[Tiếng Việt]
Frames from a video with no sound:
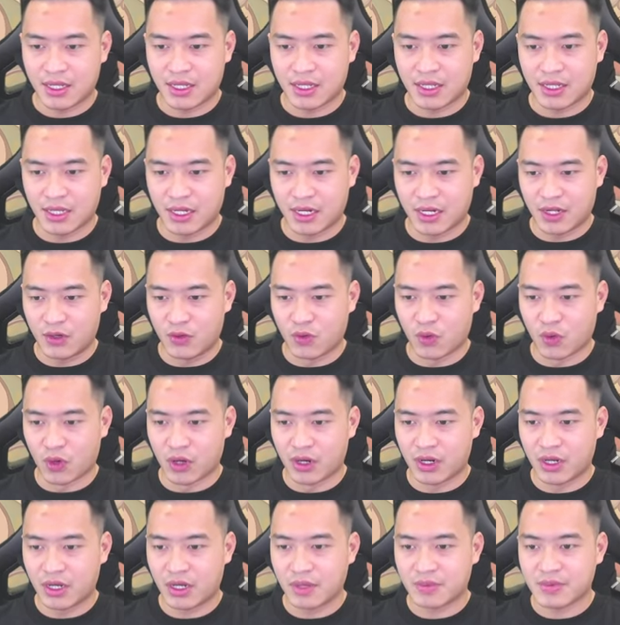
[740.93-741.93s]
Thế là đủ
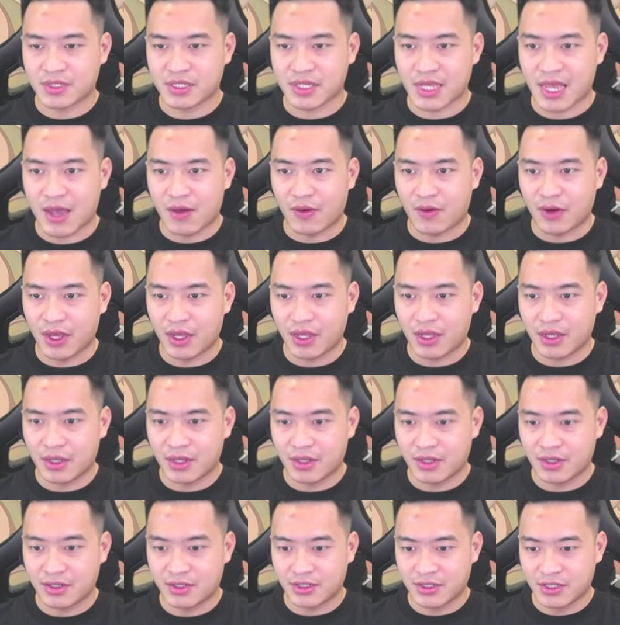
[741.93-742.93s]
nâng cấp sao rồi đấy.
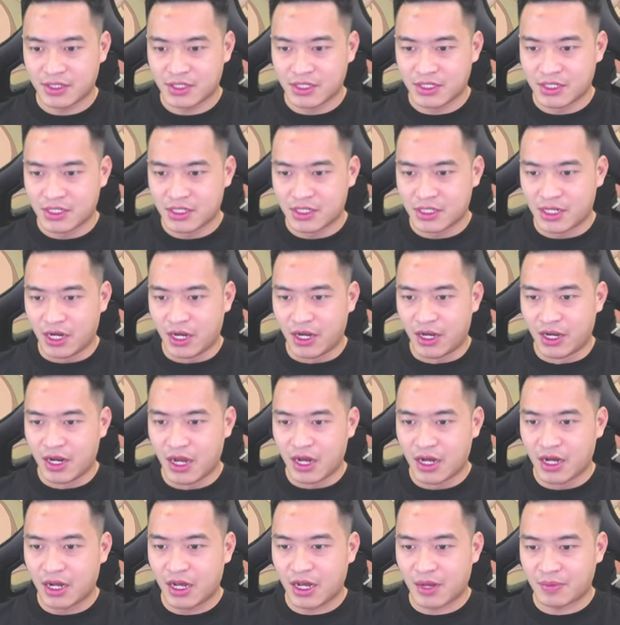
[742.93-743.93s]

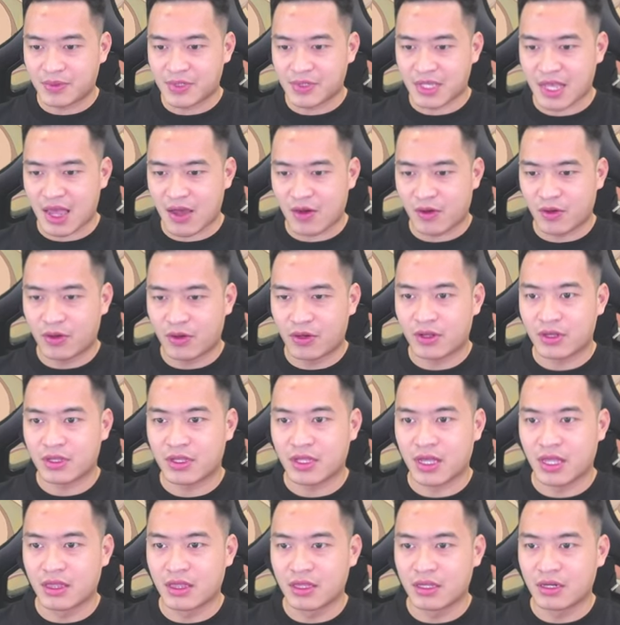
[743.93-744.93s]
Nâng cấp sao
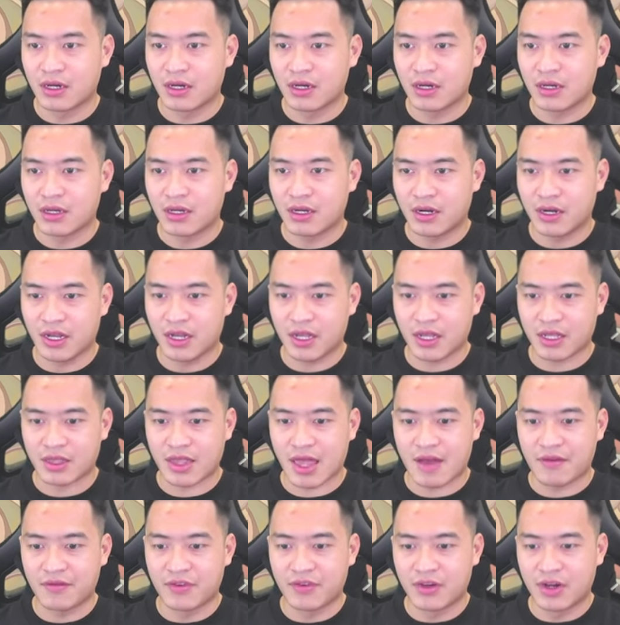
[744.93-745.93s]
thần tướng Địa
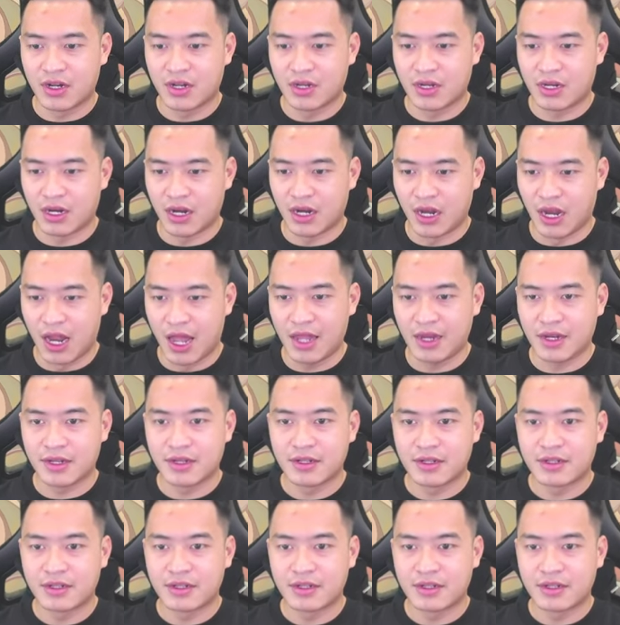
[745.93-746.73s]
Tạng Vương lên.